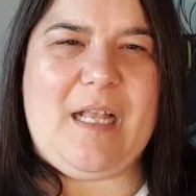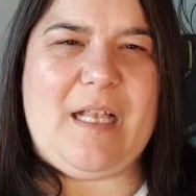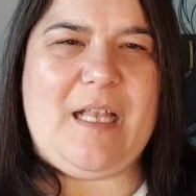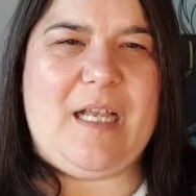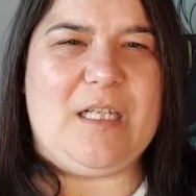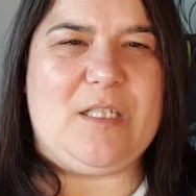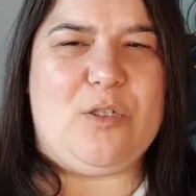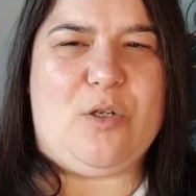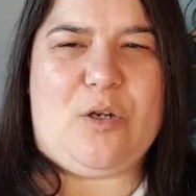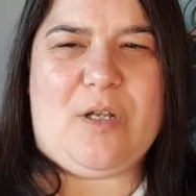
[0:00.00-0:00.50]
que
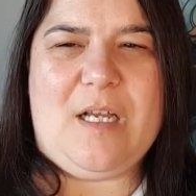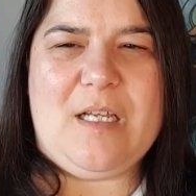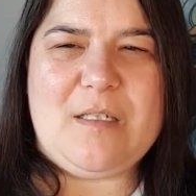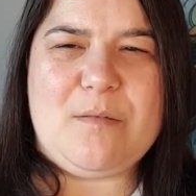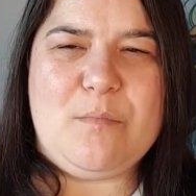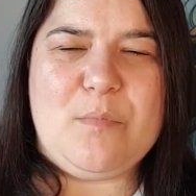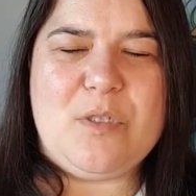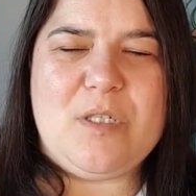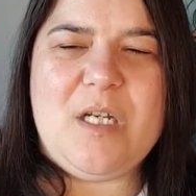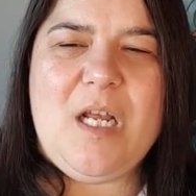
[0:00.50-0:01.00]
tengas
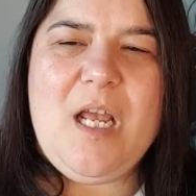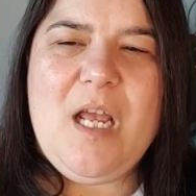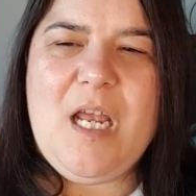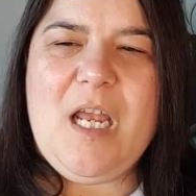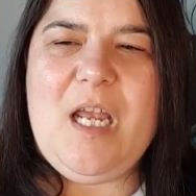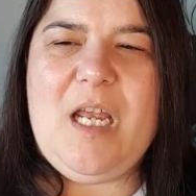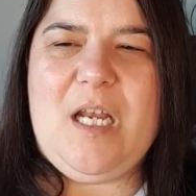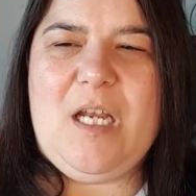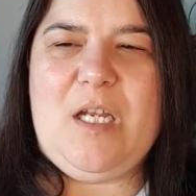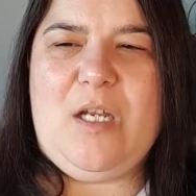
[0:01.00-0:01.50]
orgasmos
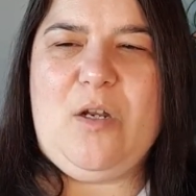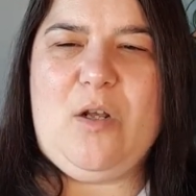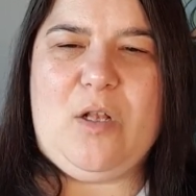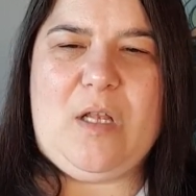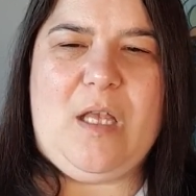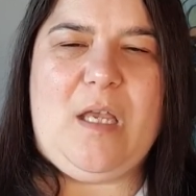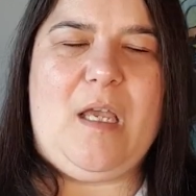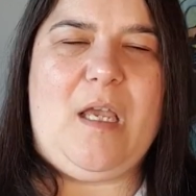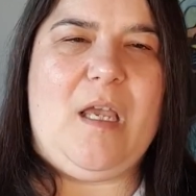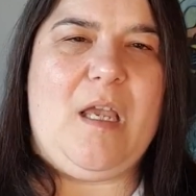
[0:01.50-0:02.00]
y no
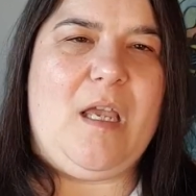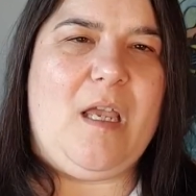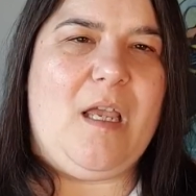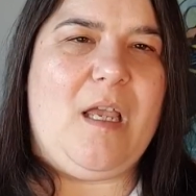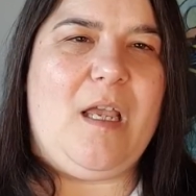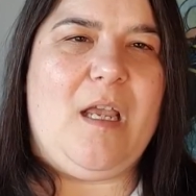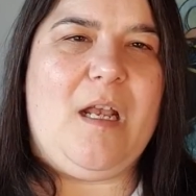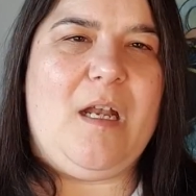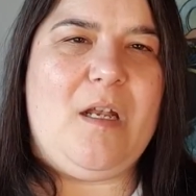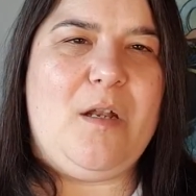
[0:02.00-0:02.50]

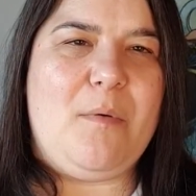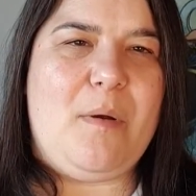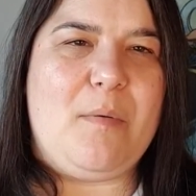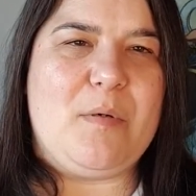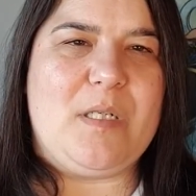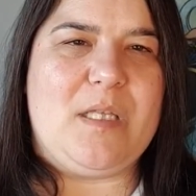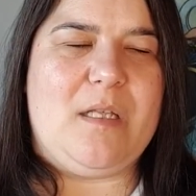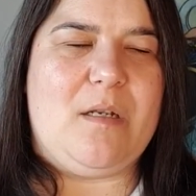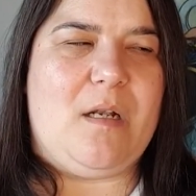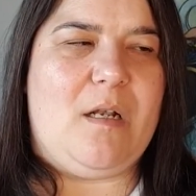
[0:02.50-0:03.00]
te no
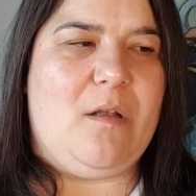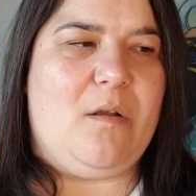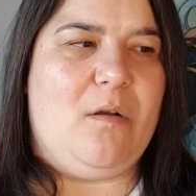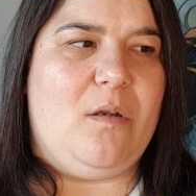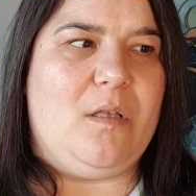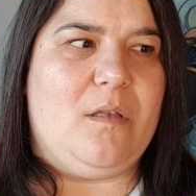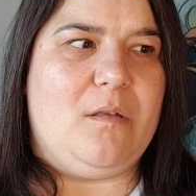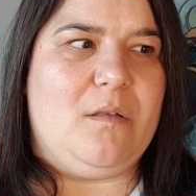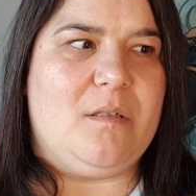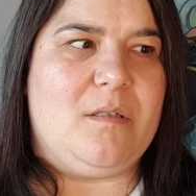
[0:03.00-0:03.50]
vamos a tener el
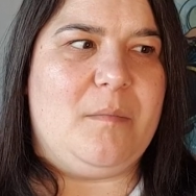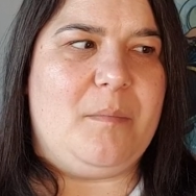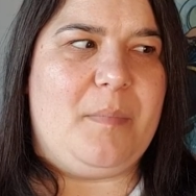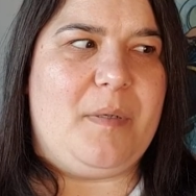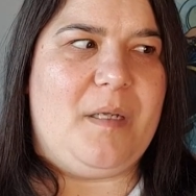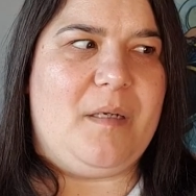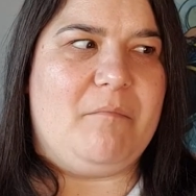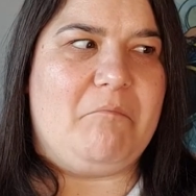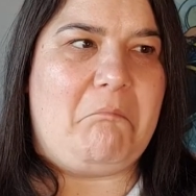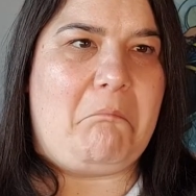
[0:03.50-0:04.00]
coito. Y es en
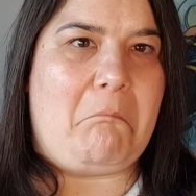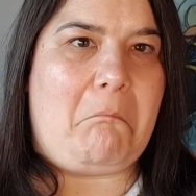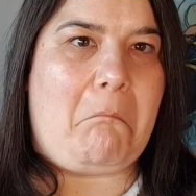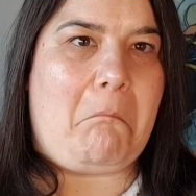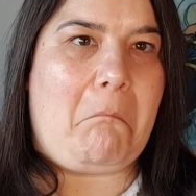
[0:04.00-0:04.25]
plan,